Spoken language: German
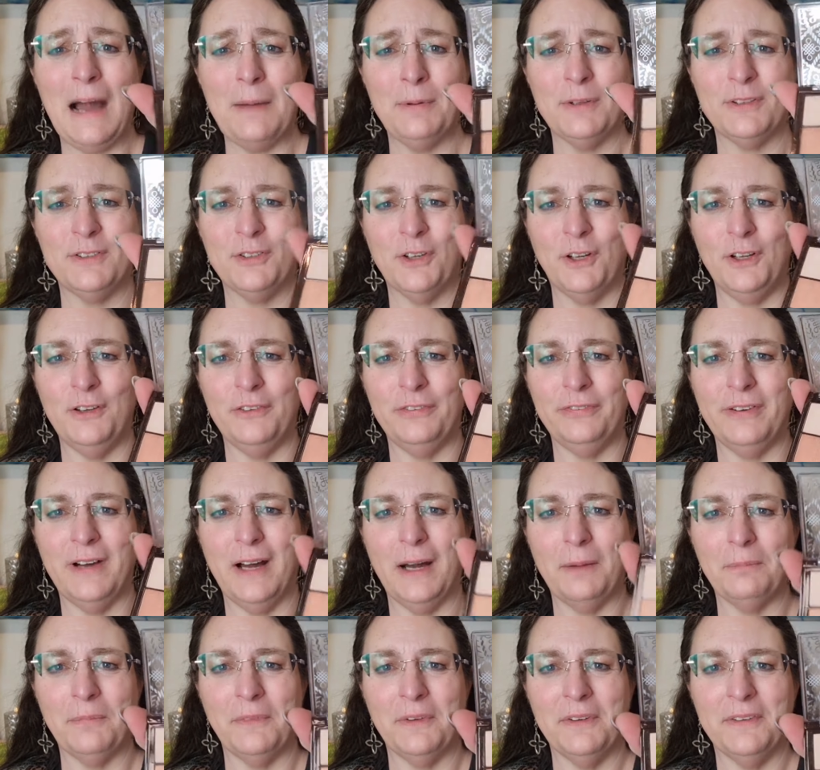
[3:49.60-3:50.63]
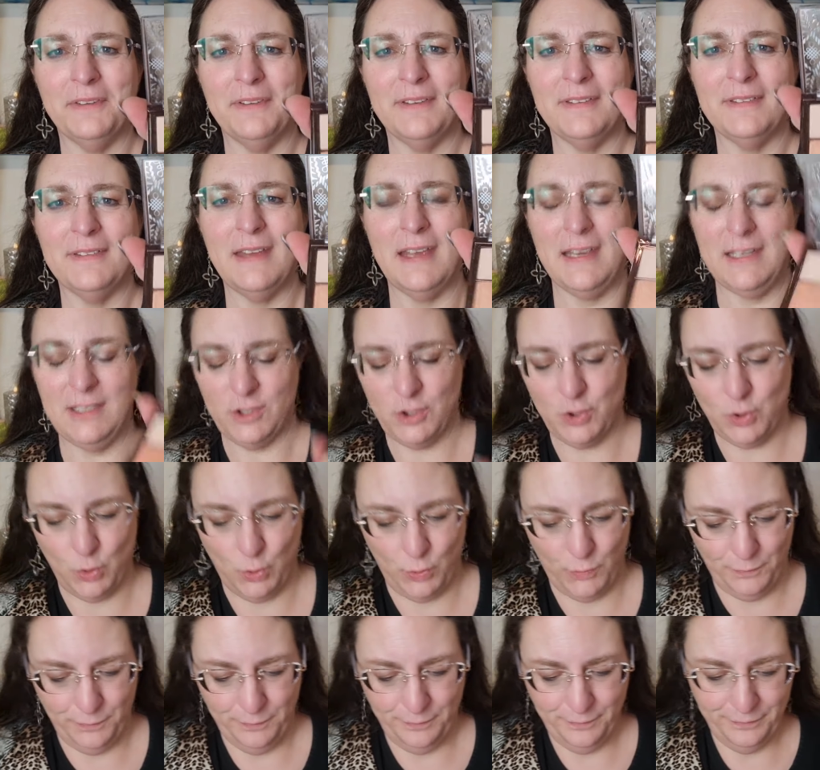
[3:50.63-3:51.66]
Aber tolle Farben, ne? Die sind echt
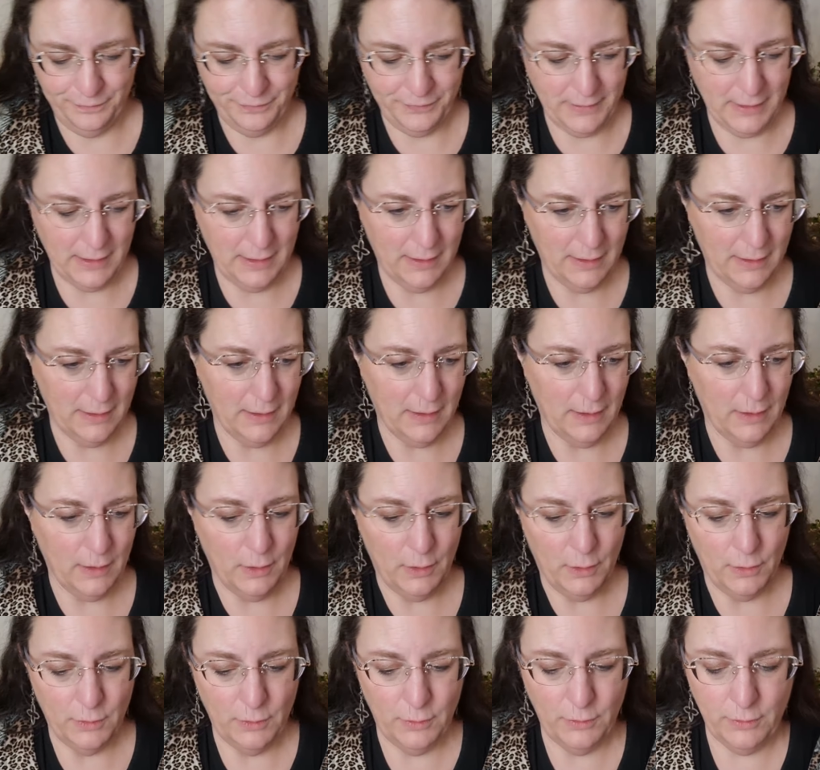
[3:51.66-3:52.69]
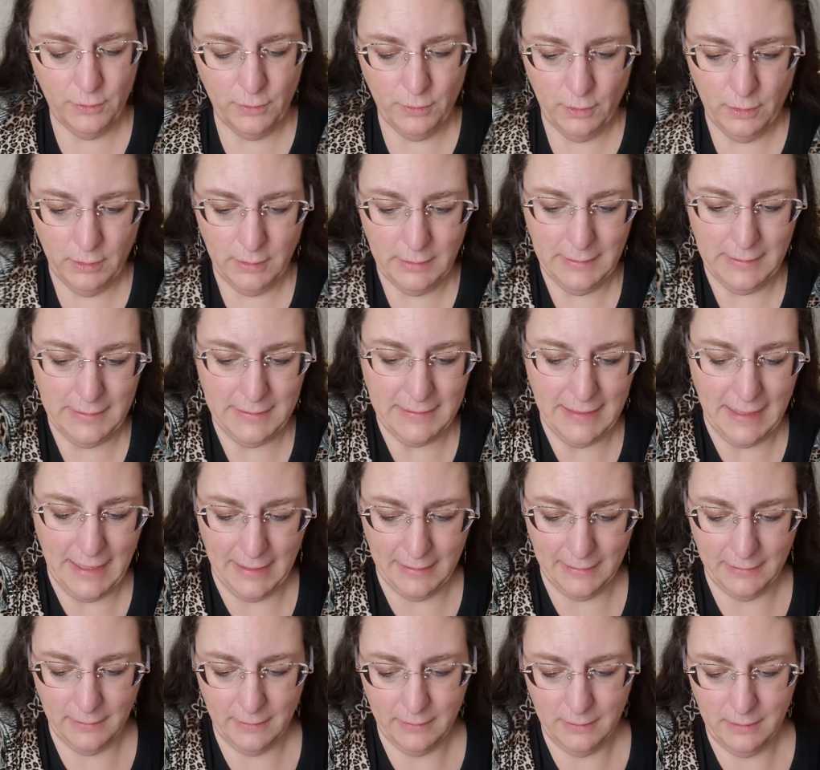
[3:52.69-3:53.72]
schön. So,
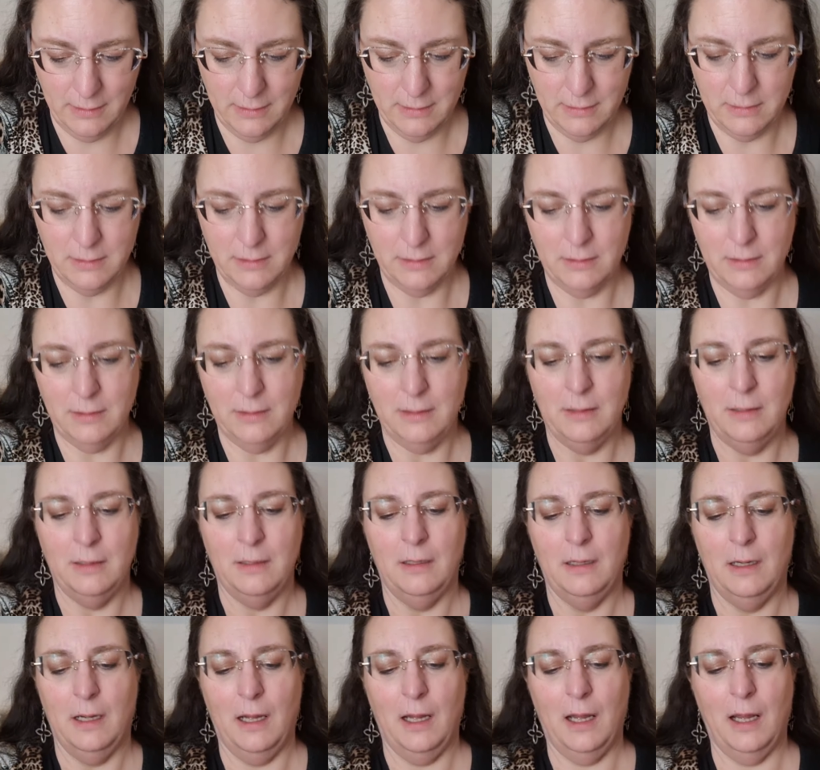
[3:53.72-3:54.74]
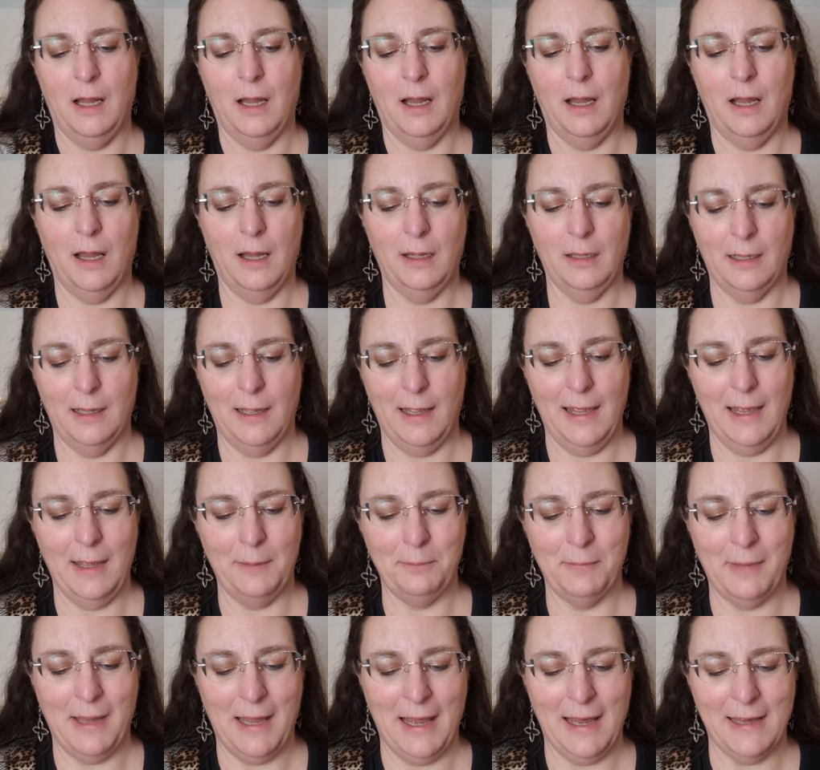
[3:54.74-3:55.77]
dann Ah,
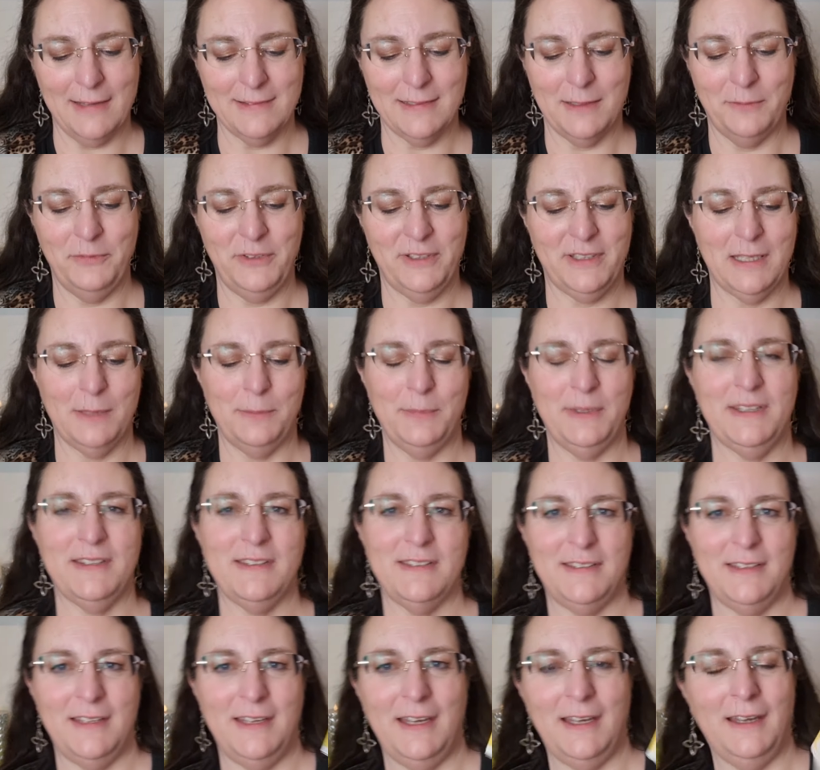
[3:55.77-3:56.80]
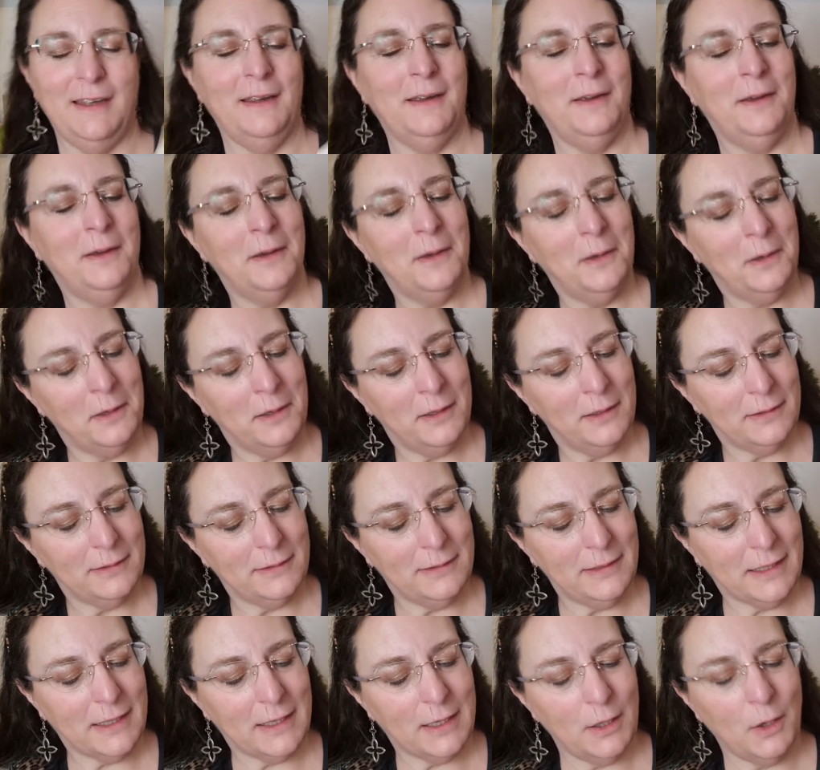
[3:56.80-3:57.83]
M, Asam, Vitamin C,
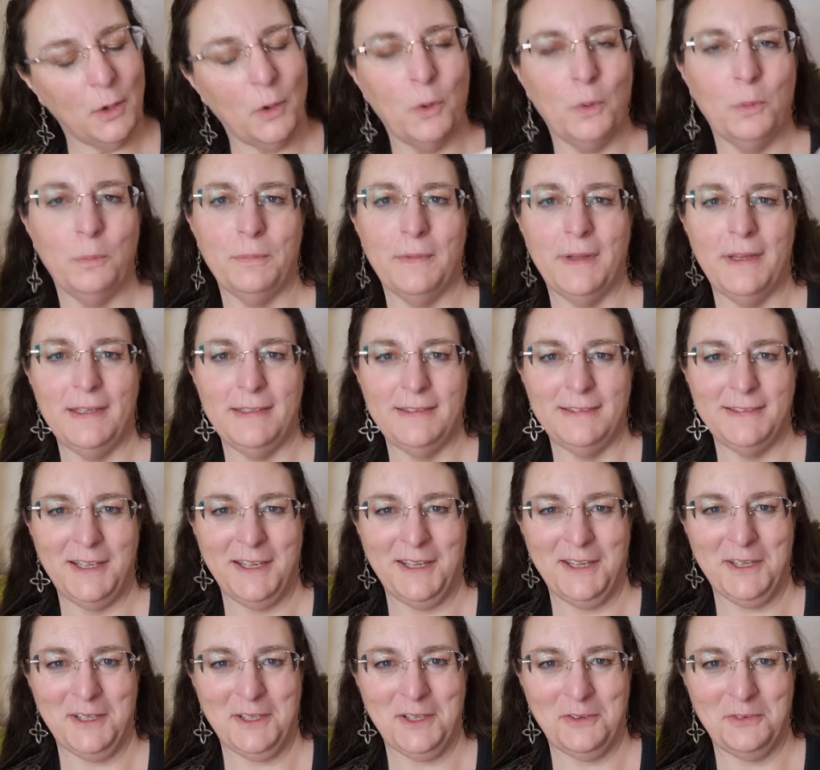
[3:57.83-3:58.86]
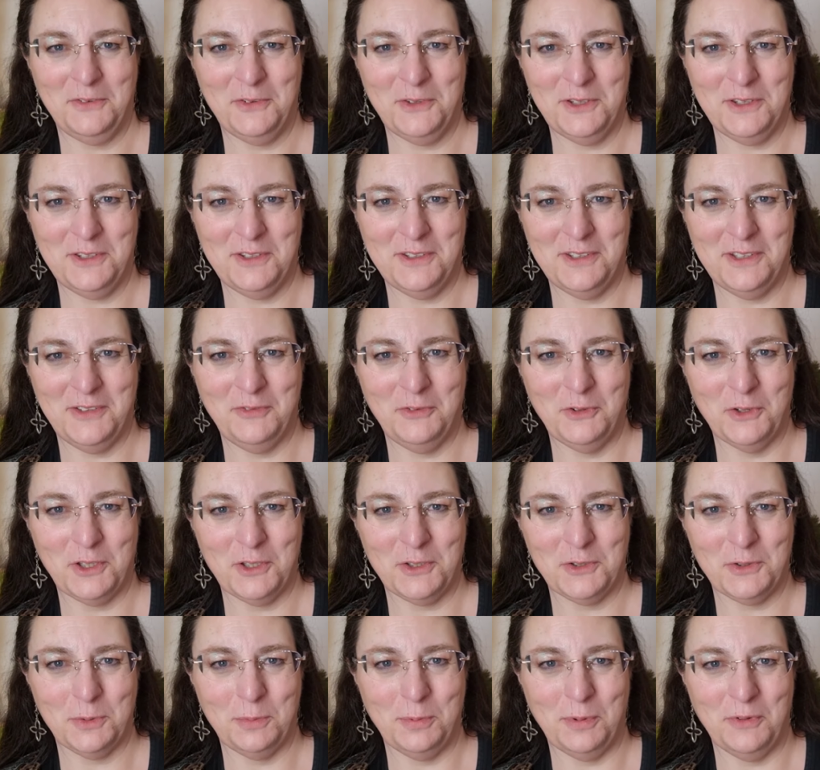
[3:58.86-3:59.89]
die Glow. Ich denke, da wird sie sich
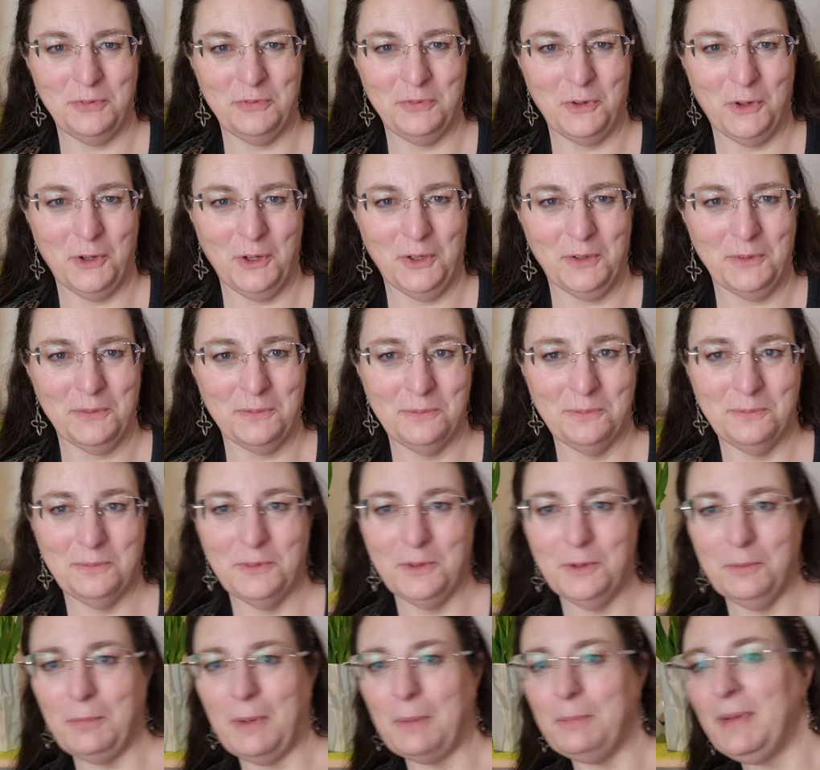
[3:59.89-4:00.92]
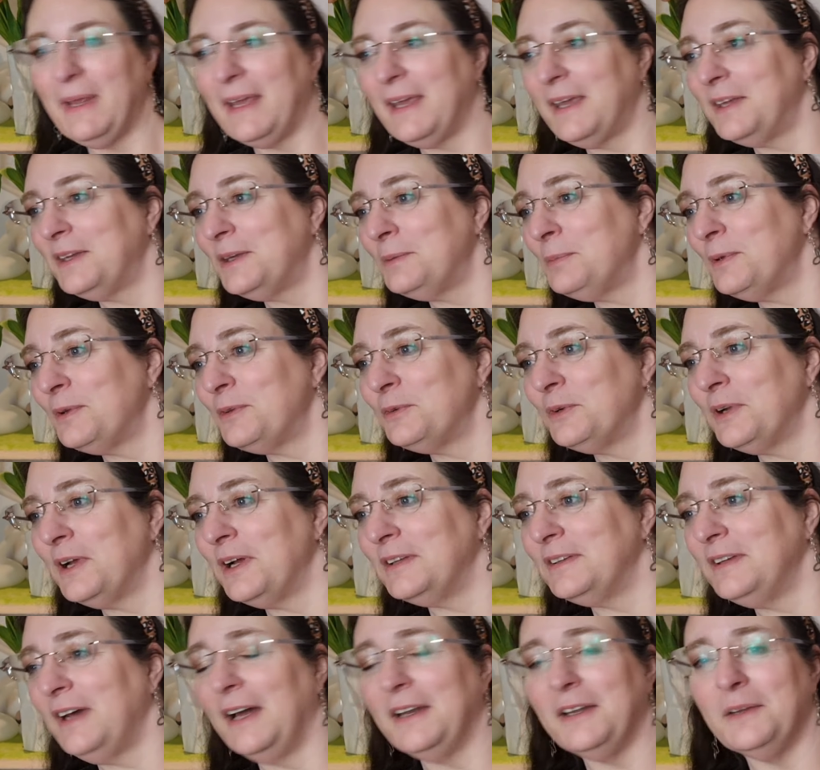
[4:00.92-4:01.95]
wirklich drüber freuen. Ne? Mein Blick geht immer so nach da.